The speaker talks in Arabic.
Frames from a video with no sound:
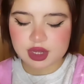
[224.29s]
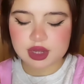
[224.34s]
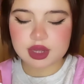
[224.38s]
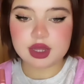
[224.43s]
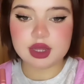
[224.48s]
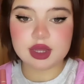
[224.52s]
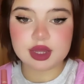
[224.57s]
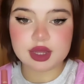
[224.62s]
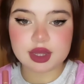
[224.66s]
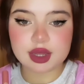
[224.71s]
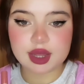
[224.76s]

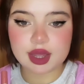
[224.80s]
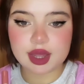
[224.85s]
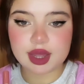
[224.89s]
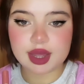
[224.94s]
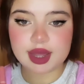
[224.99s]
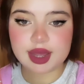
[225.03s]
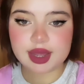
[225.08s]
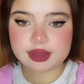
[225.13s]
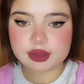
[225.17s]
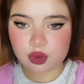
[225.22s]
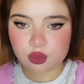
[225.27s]

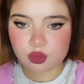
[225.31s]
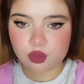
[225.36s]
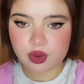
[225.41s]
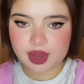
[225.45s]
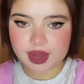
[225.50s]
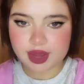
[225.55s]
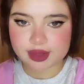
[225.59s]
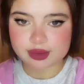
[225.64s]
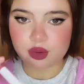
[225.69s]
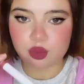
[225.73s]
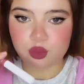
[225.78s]
آه هو
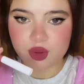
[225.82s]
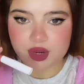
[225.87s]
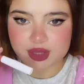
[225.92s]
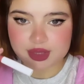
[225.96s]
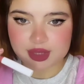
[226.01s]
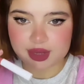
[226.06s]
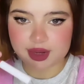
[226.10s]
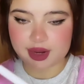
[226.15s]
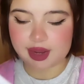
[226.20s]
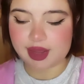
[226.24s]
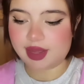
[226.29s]
هذا هو اللي
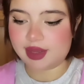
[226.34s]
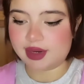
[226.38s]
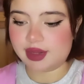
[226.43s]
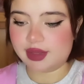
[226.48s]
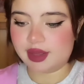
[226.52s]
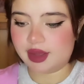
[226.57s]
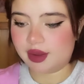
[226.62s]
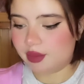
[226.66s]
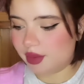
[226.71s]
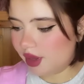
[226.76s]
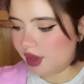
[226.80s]
دايره انا
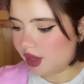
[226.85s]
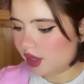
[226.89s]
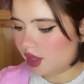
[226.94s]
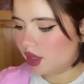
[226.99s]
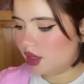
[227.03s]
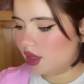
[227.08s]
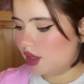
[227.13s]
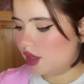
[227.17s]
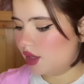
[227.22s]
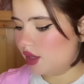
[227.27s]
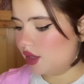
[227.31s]
دابا
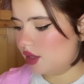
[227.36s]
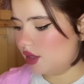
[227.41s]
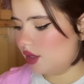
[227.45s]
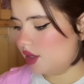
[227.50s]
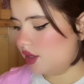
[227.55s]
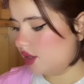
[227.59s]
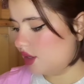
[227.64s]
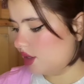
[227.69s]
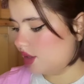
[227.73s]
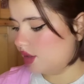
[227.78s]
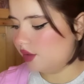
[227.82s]

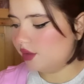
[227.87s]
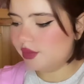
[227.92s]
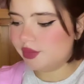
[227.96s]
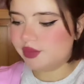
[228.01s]
آه